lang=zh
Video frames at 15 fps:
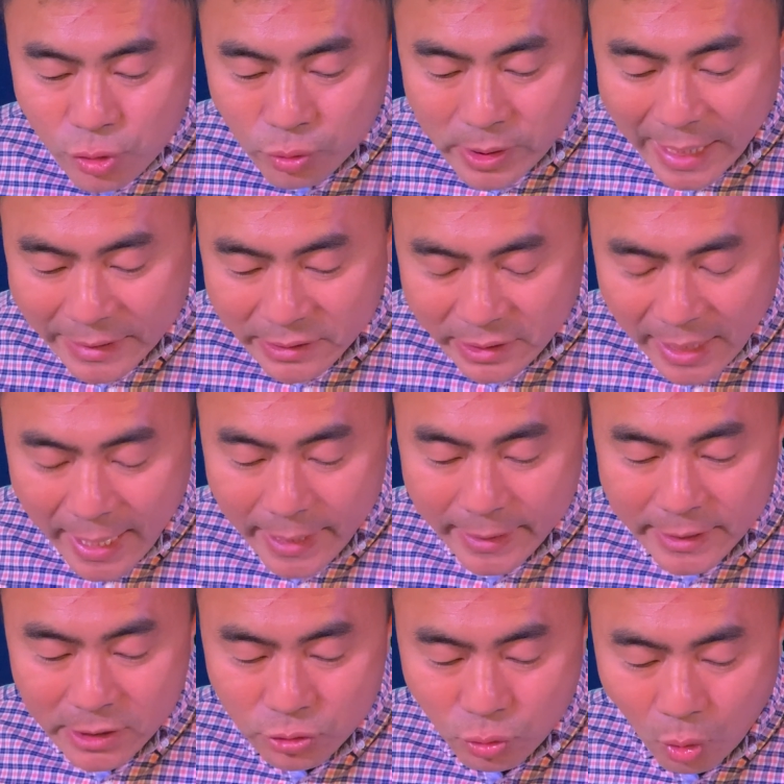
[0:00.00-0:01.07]
稣在殿
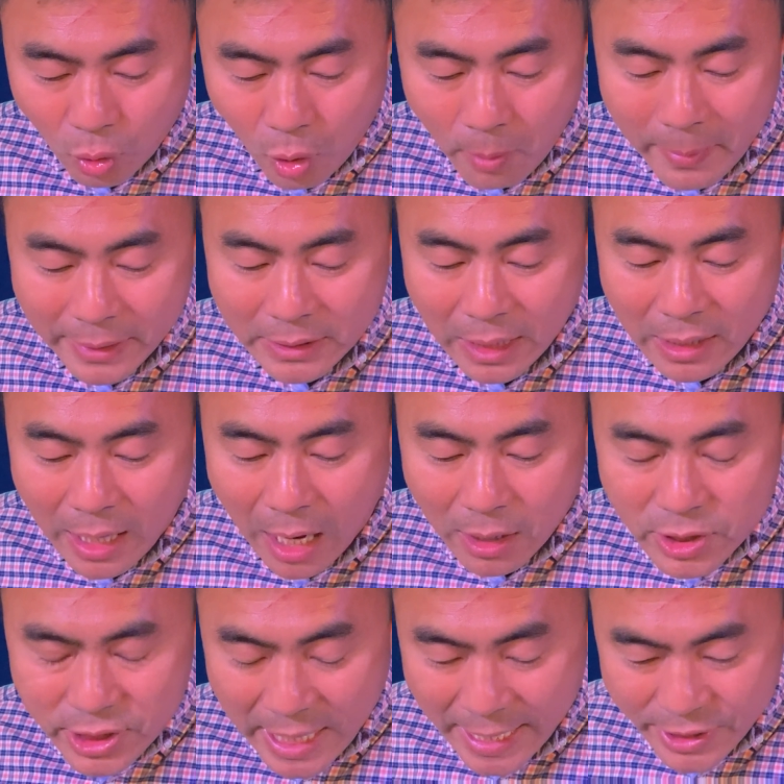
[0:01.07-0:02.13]
里所罗门的
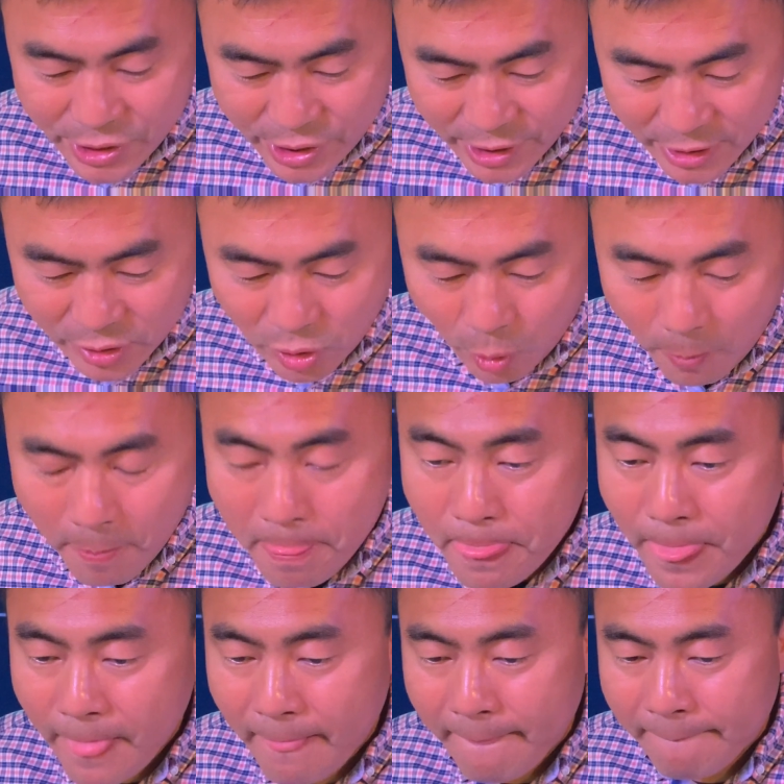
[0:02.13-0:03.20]
廊下行
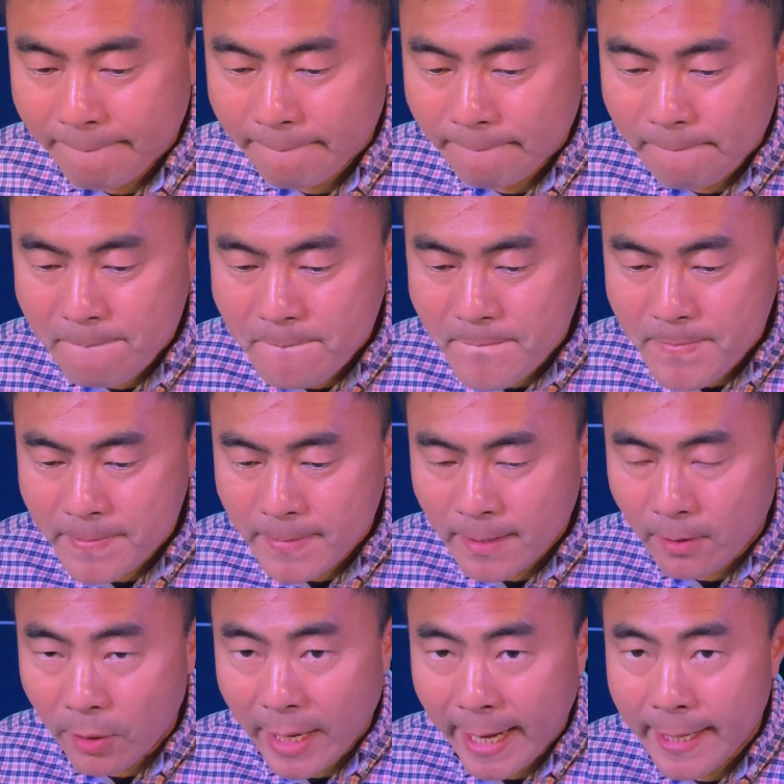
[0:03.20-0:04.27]

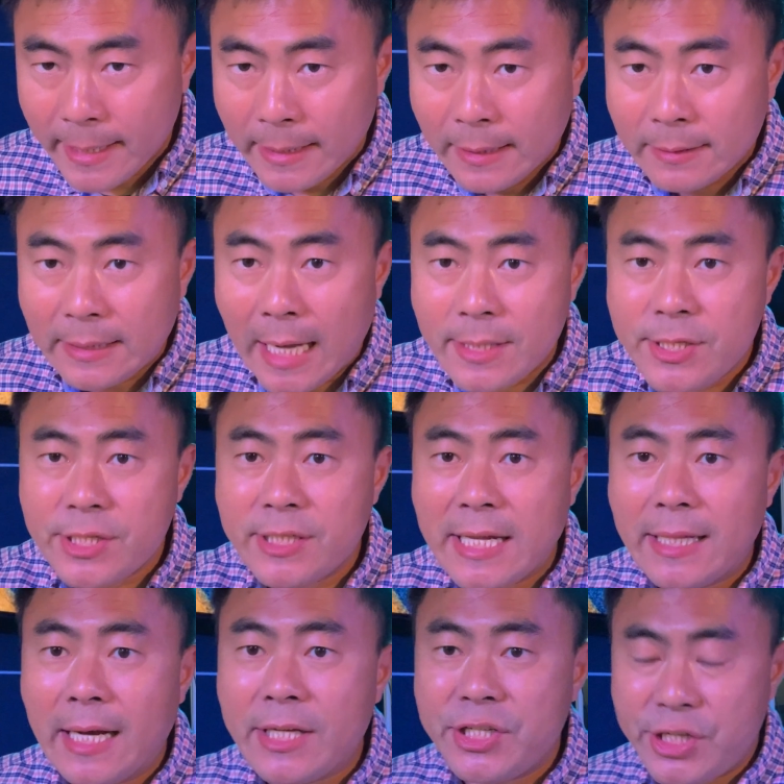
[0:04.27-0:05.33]
走，OK，他只是
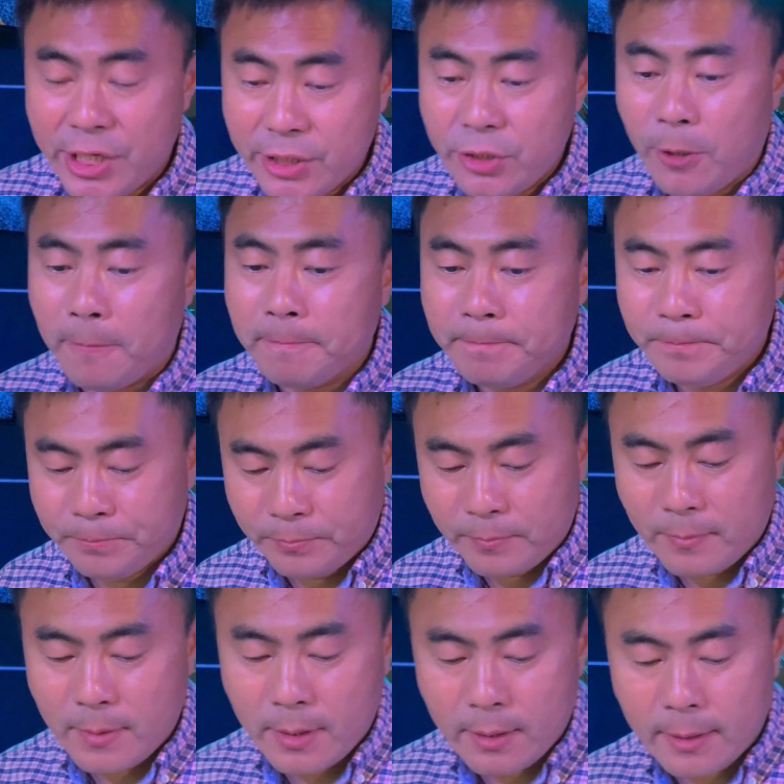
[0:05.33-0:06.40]
在那里行
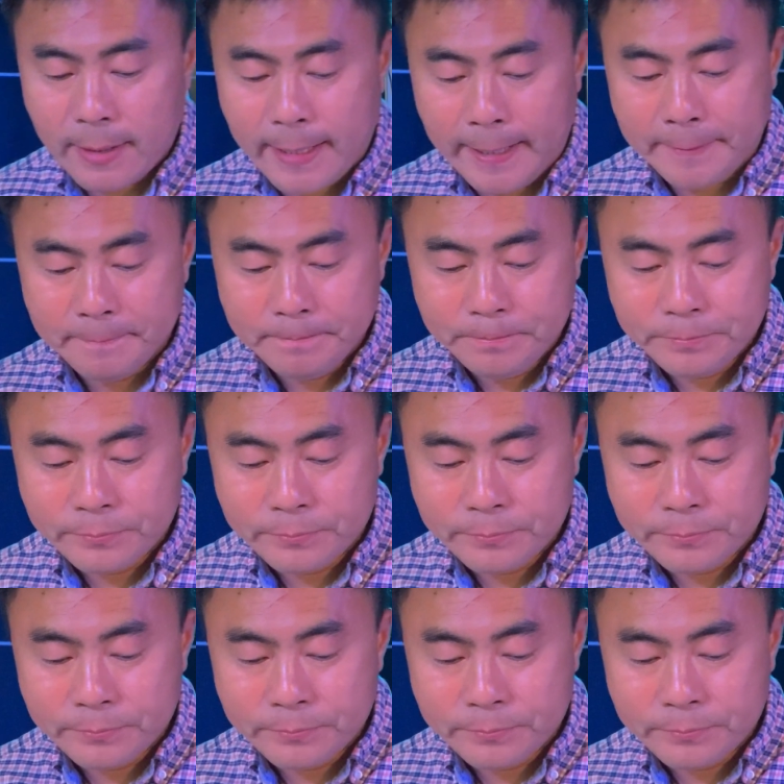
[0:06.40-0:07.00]
走，OK，